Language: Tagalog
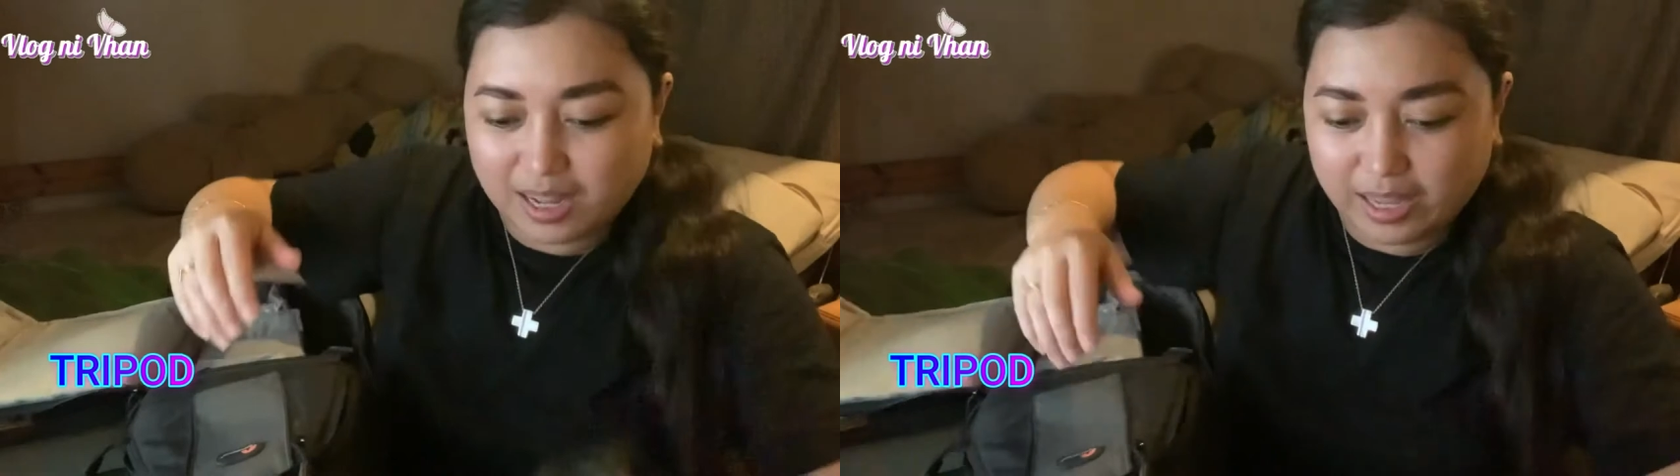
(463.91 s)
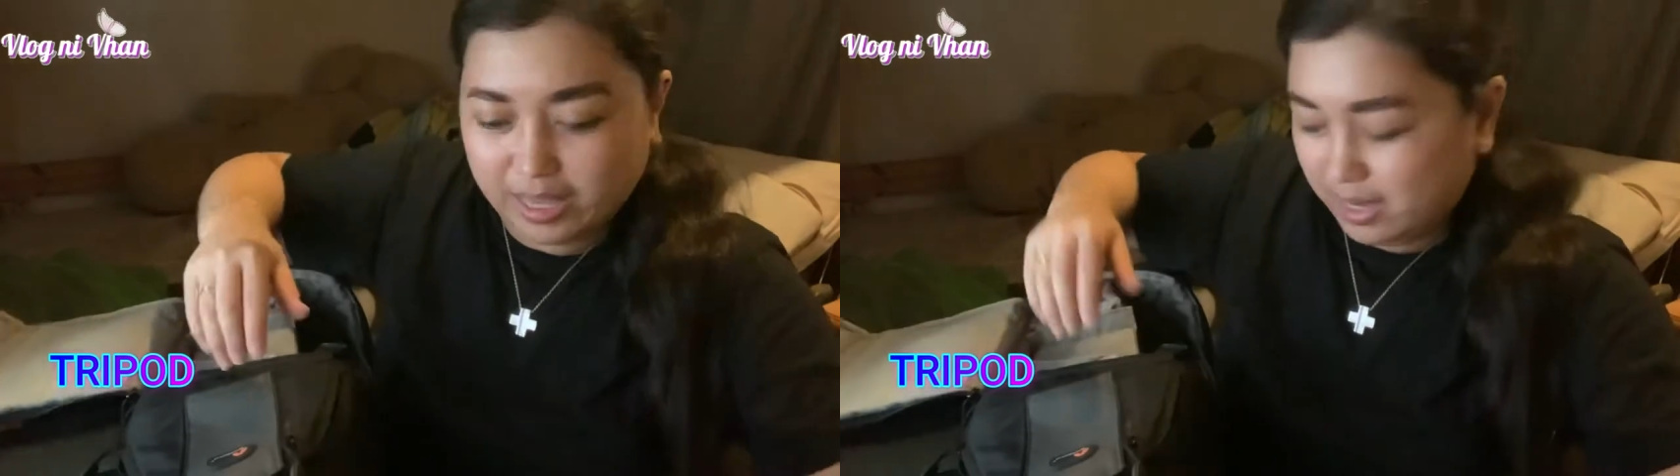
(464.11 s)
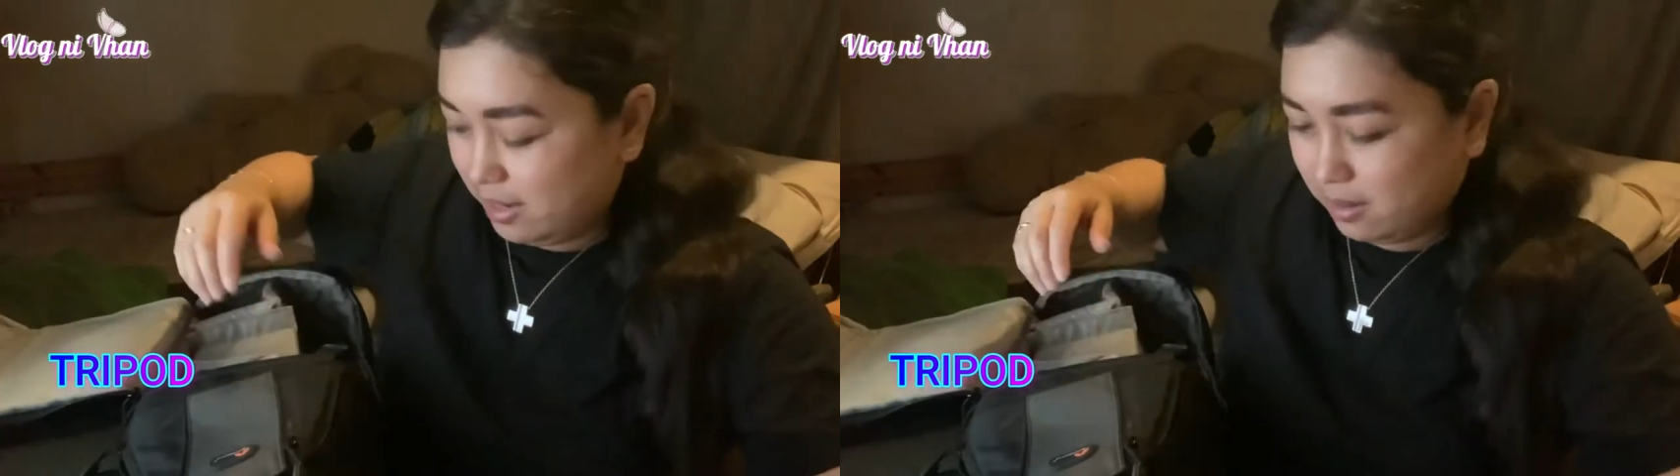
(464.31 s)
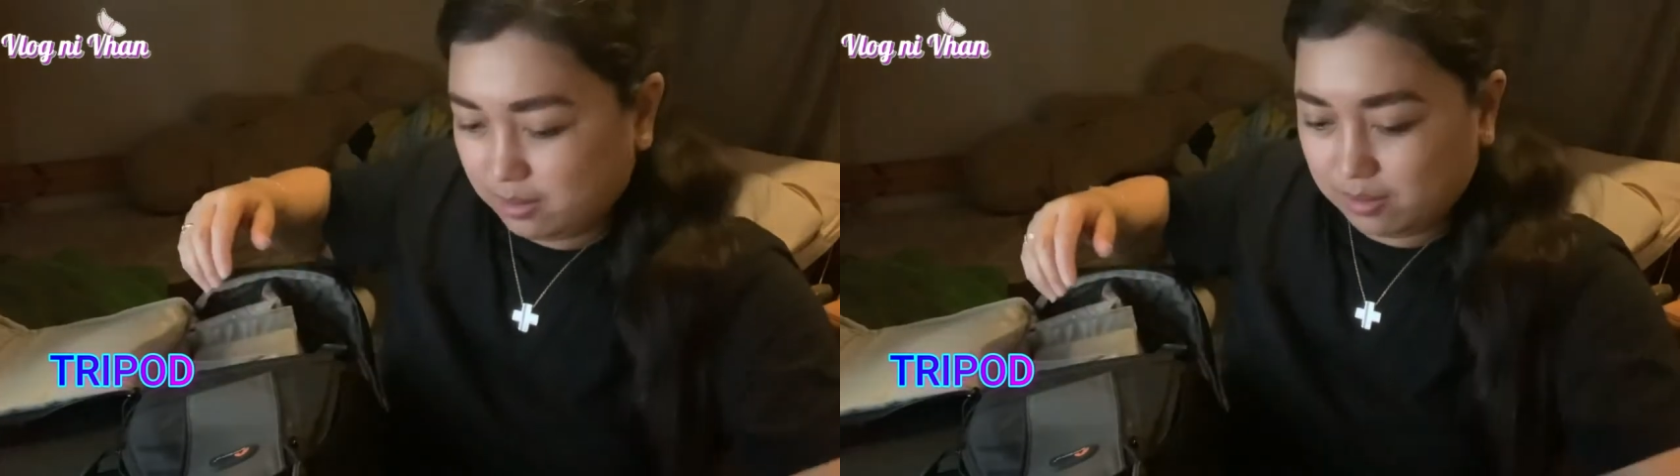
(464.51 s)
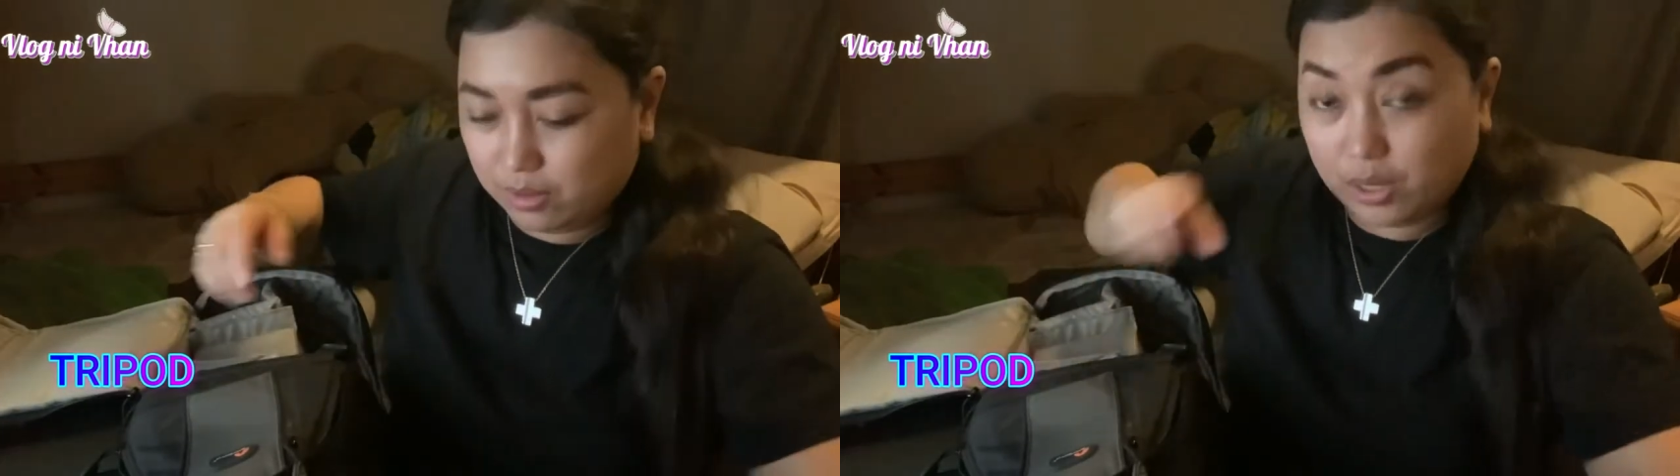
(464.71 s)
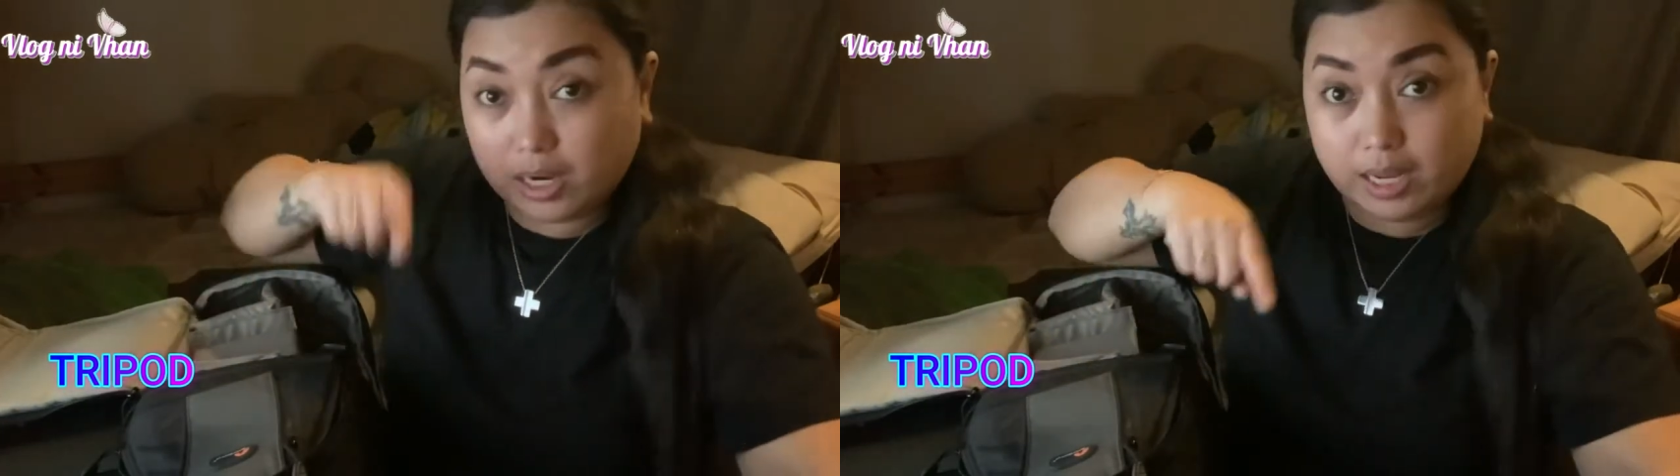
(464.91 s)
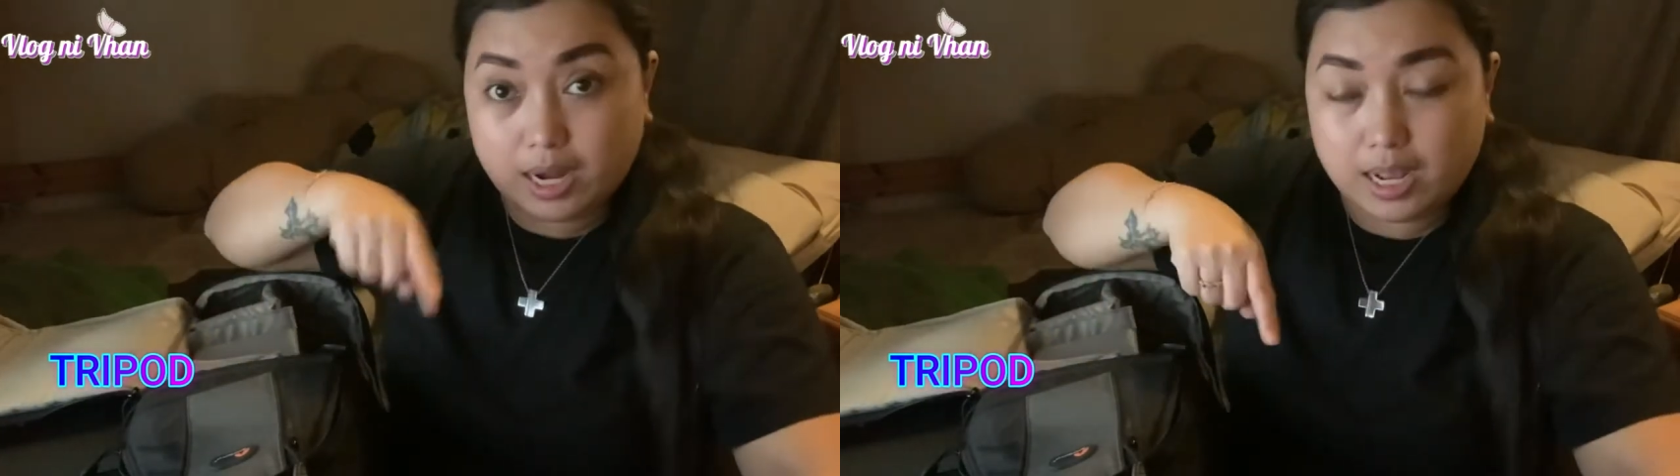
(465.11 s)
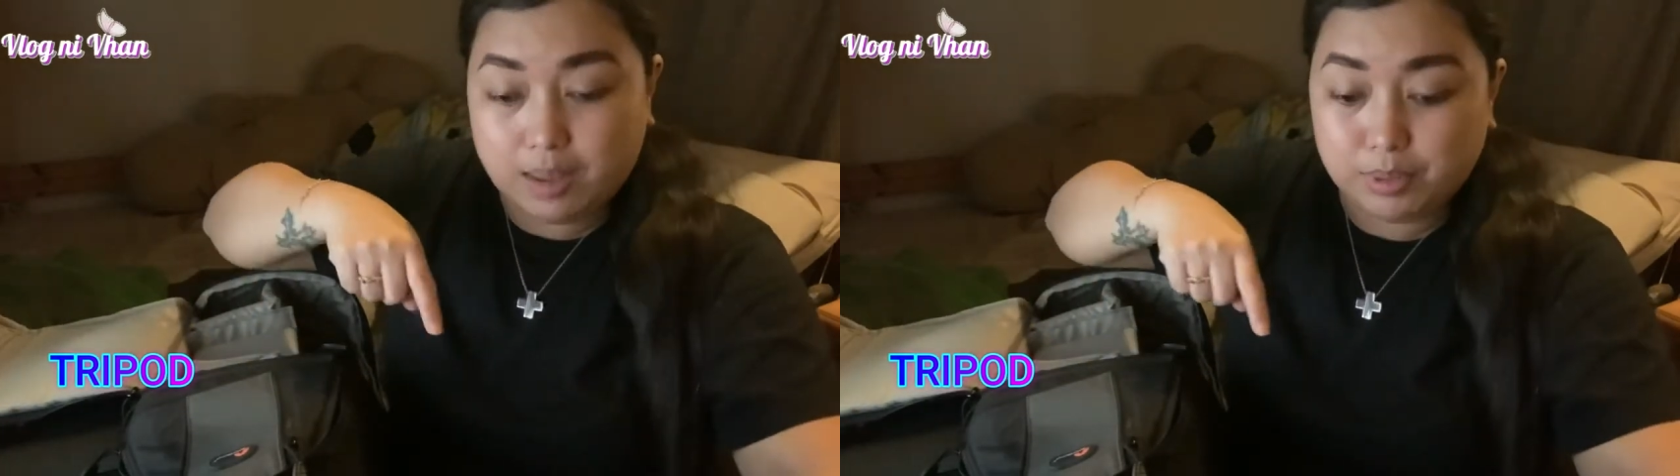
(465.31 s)
Ayan. Ayan ang
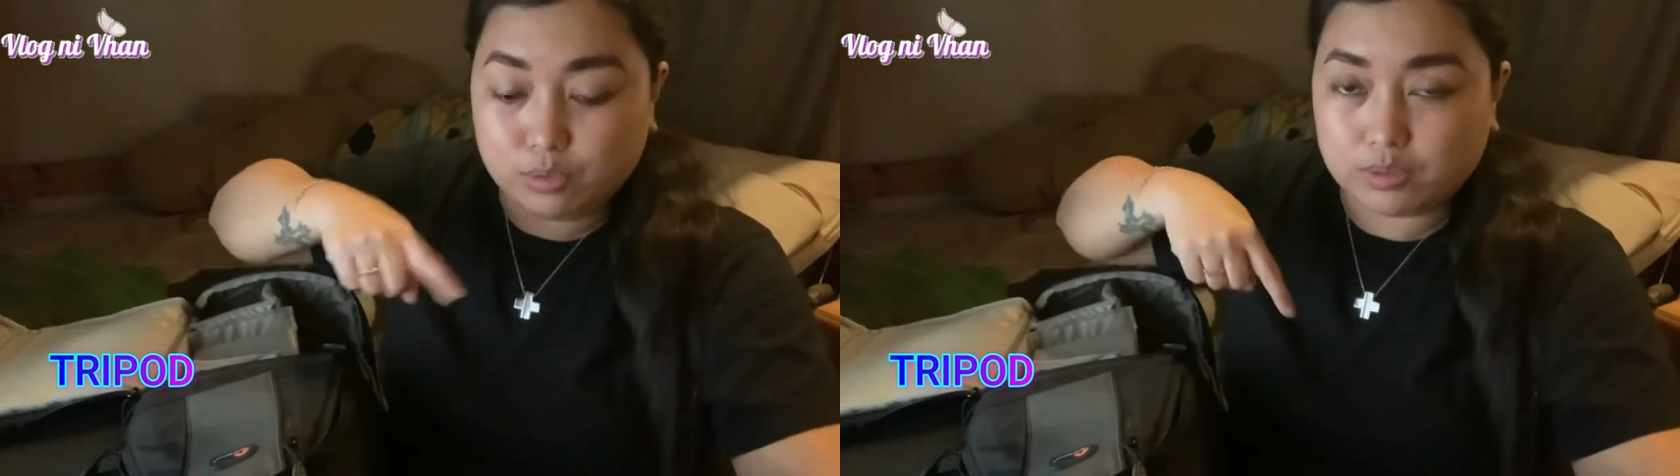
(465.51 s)
ginagamit